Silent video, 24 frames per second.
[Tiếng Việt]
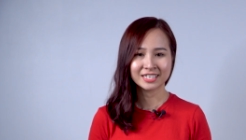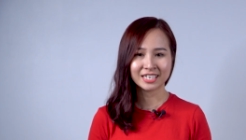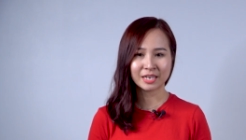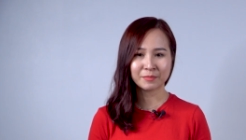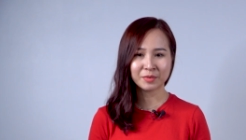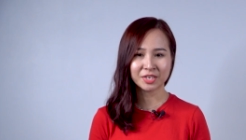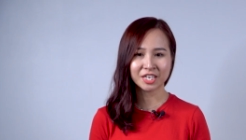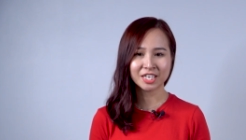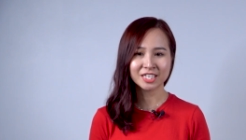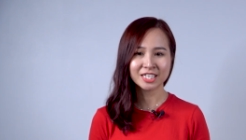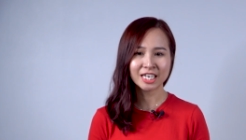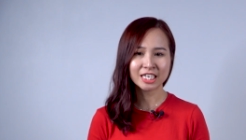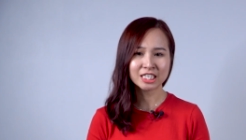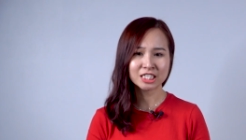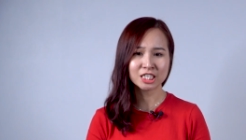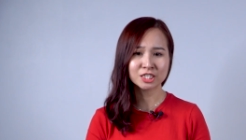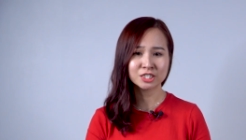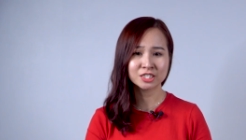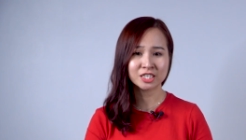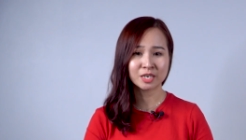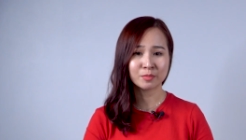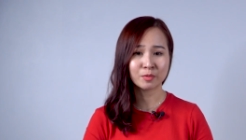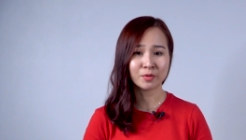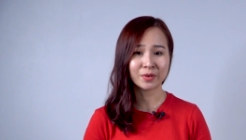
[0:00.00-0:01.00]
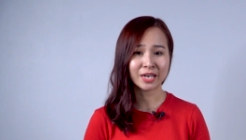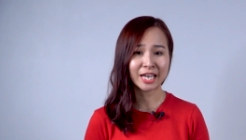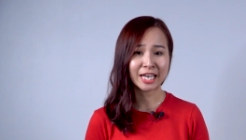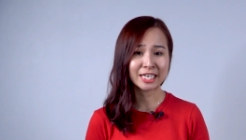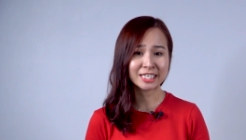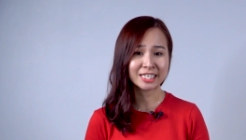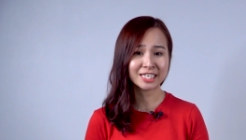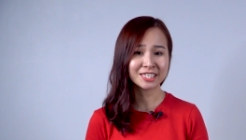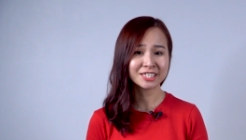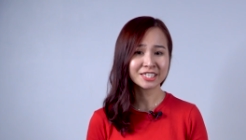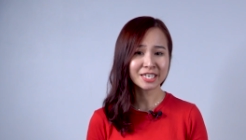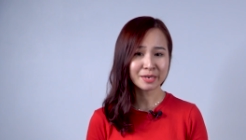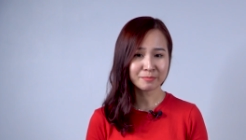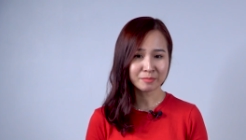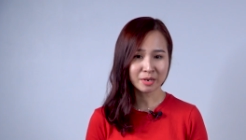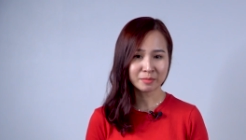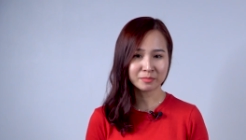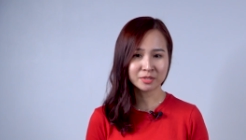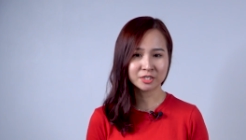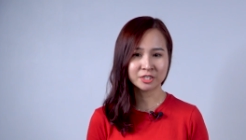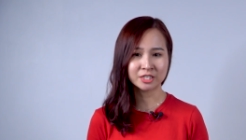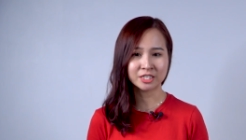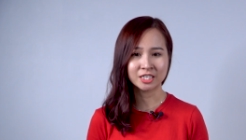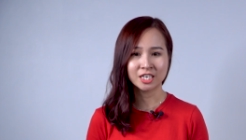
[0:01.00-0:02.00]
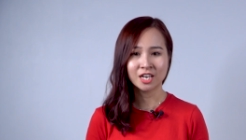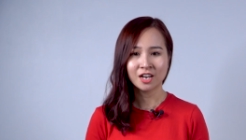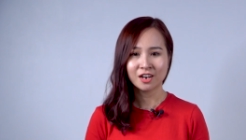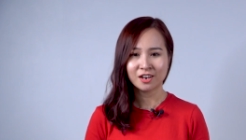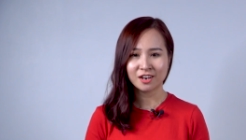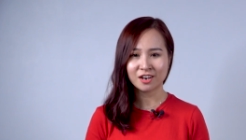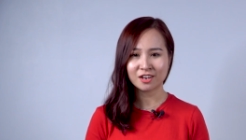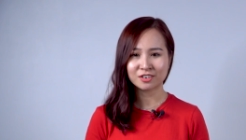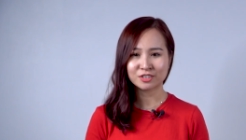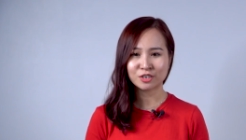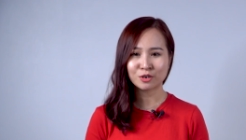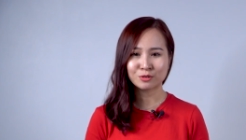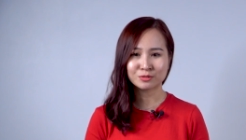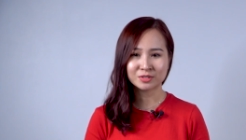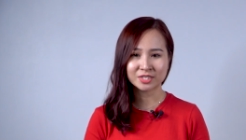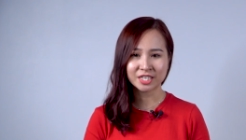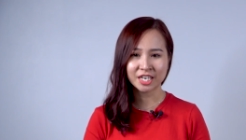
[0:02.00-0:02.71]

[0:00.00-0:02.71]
Ngày 19 tháng 4 năm 1930, lần đầu